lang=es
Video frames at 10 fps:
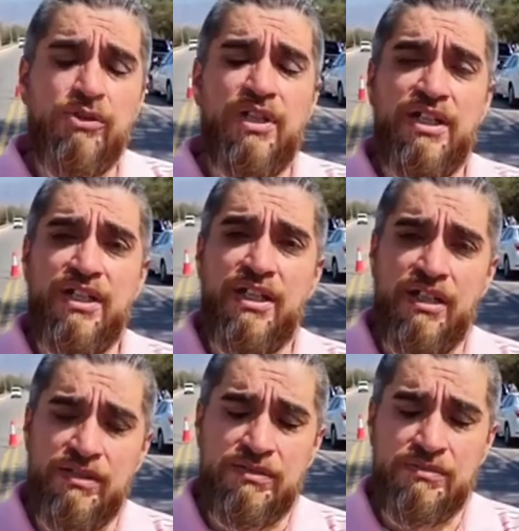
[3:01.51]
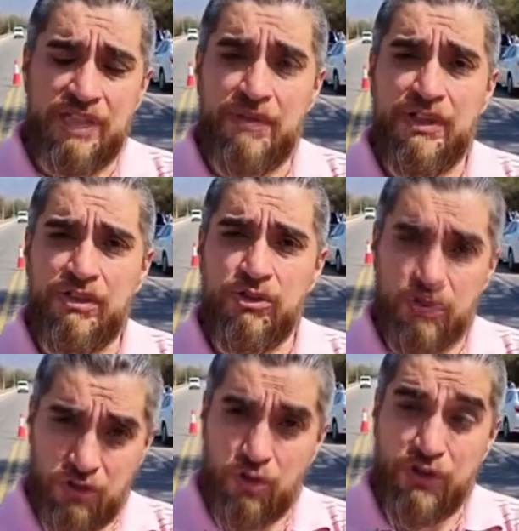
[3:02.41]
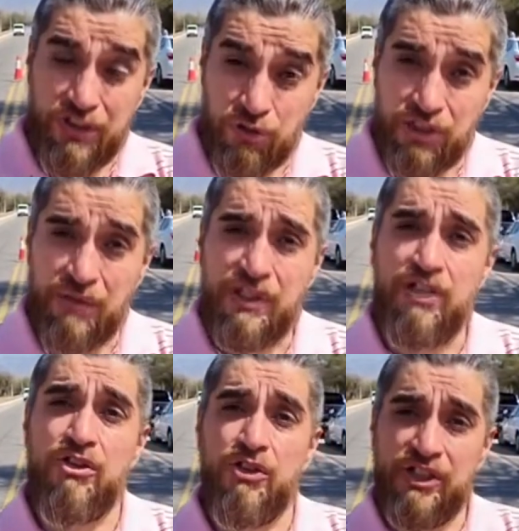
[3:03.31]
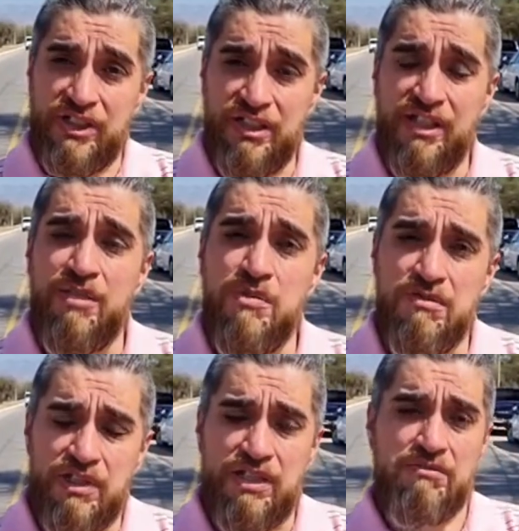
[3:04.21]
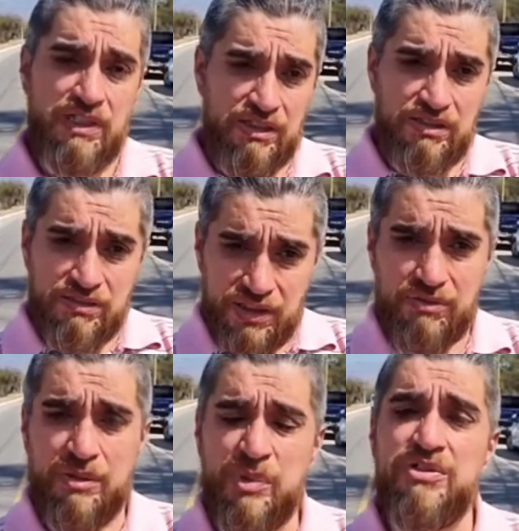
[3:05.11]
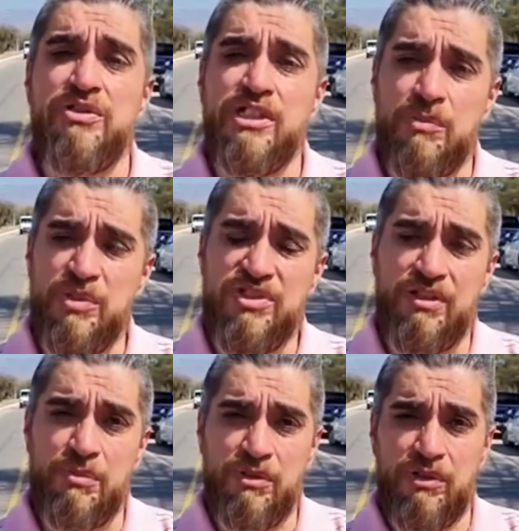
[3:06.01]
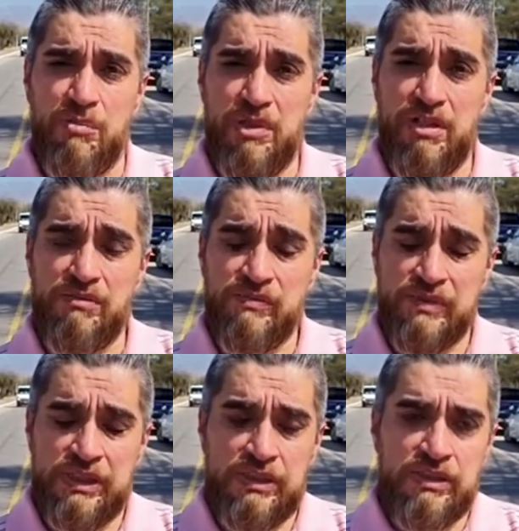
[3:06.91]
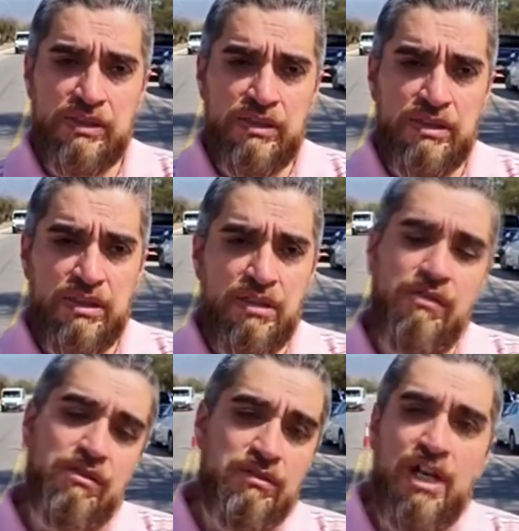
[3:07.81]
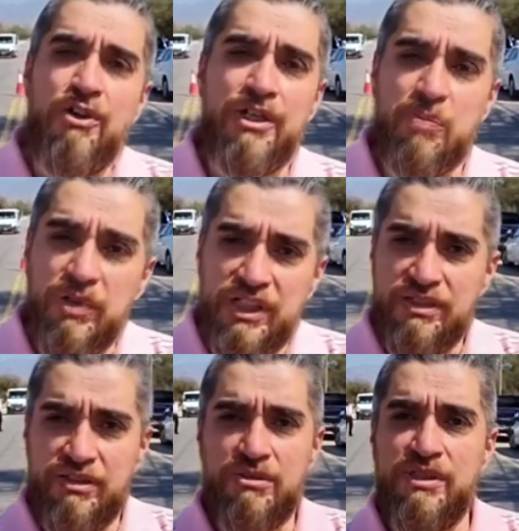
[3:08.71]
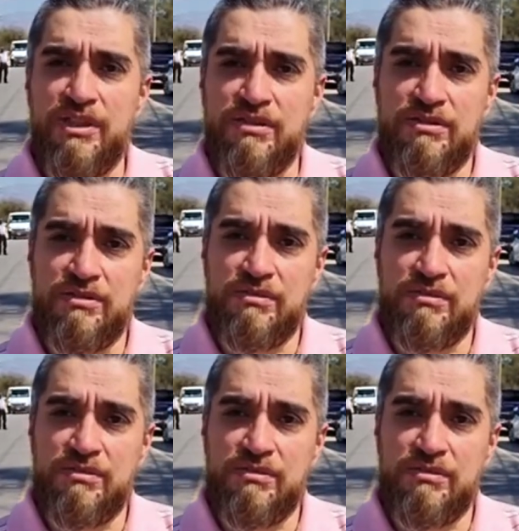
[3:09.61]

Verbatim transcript: cuando él era estaba con, los trabajadores en el gremio era una era una persona que pichaba por los empleados. Ahora es político él.